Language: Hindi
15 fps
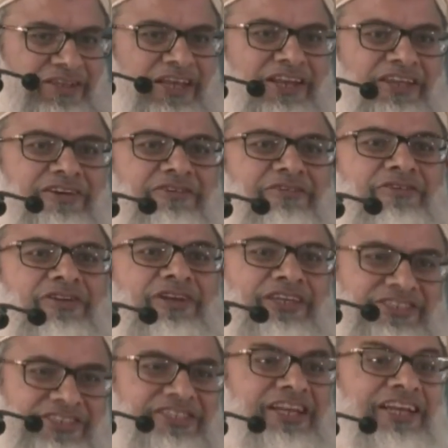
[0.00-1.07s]
यानी
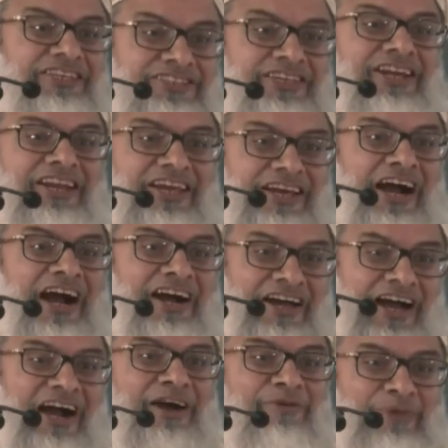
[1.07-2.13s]
लेजिस्लेचर ने कहा
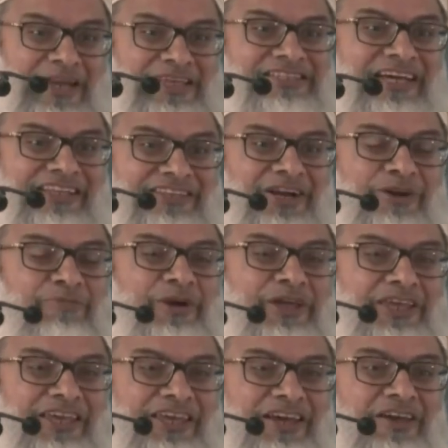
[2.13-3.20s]
कहा हमारे साथ
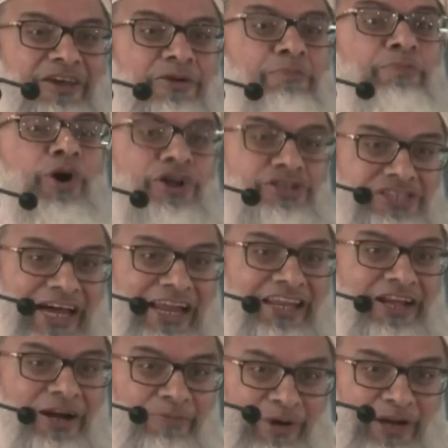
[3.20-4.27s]
गड़बड़ की है बहुत
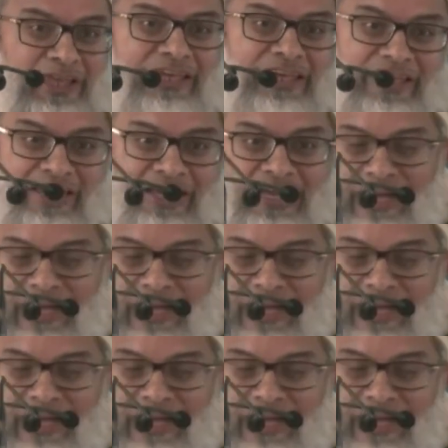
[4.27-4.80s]
सारी गड़बड़ की है